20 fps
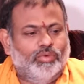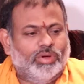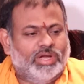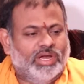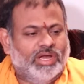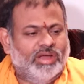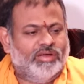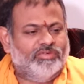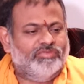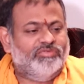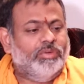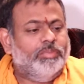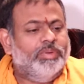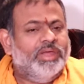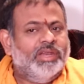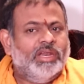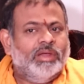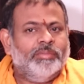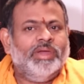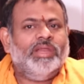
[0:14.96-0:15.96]
ఒక
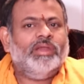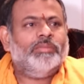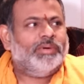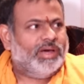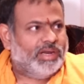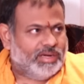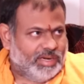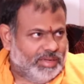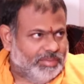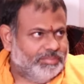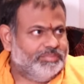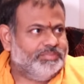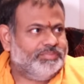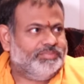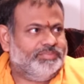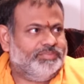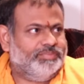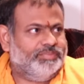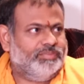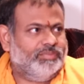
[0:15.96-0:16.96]
విభిన్నమైన మార్గం
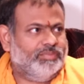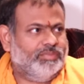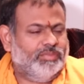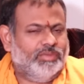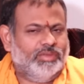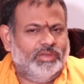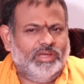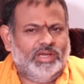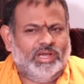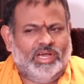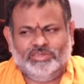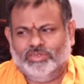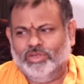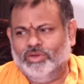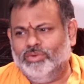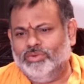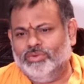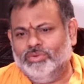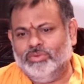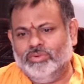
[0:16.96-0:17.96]

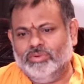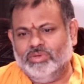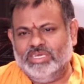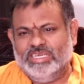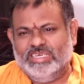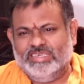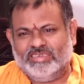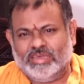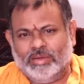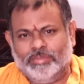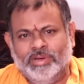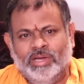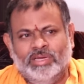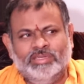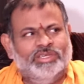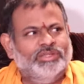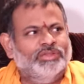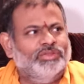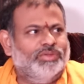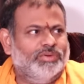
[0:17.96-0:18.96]
అసలు ఈ
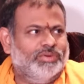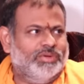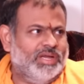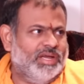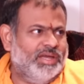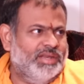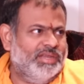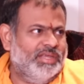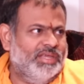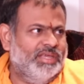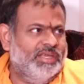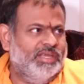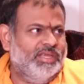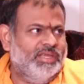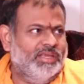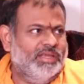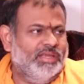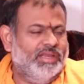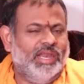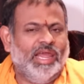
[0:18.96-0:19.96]
సమాజంతో కానీ
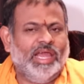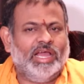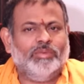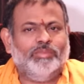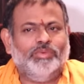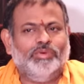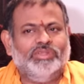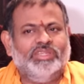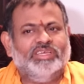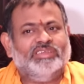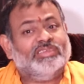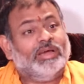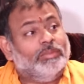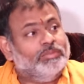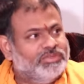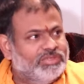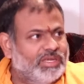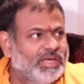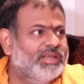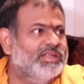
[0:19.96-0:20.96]
లేకపోతే
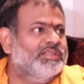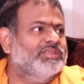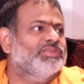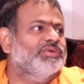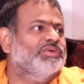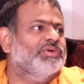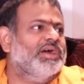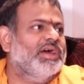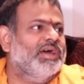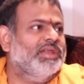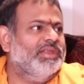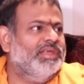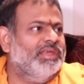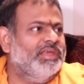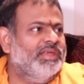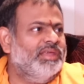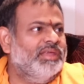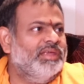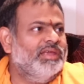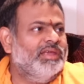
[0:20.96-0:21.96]
సంసారంతో
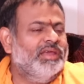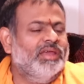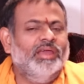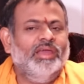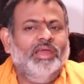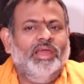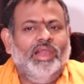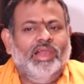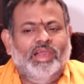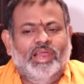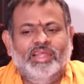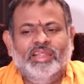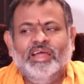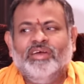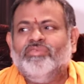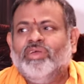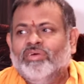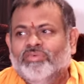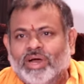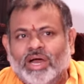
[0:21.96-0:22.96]
కానీ
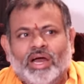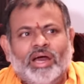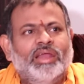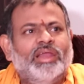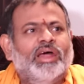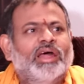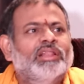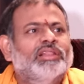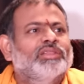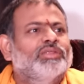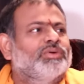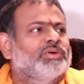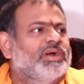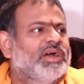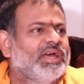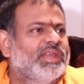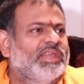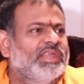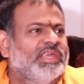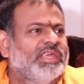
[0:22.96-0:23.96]
లేదా వ్యవహారాలతో
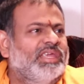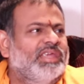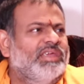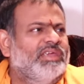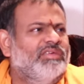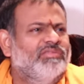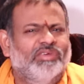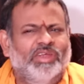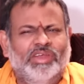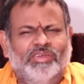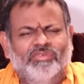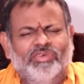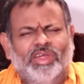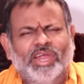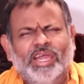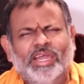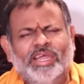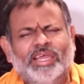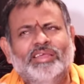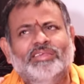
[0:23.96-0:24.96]
కానీ వీటి
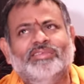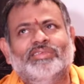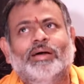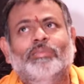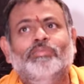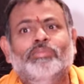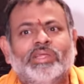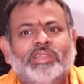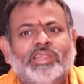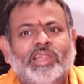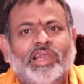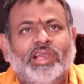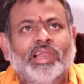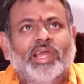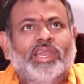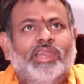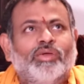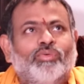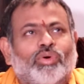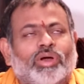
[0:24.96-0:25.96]
వేటికి సంబంధం
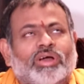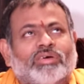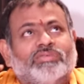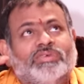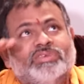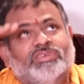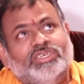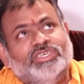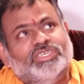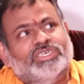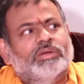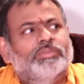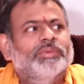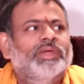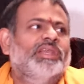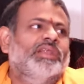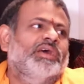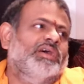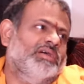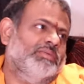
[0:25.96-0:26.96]
లేని ఒక
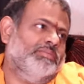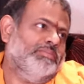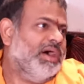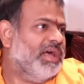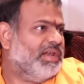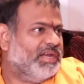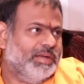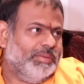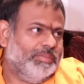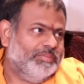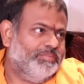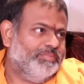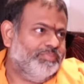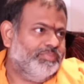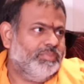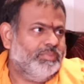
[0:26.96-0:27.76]
విశిష్టమైన మార్గం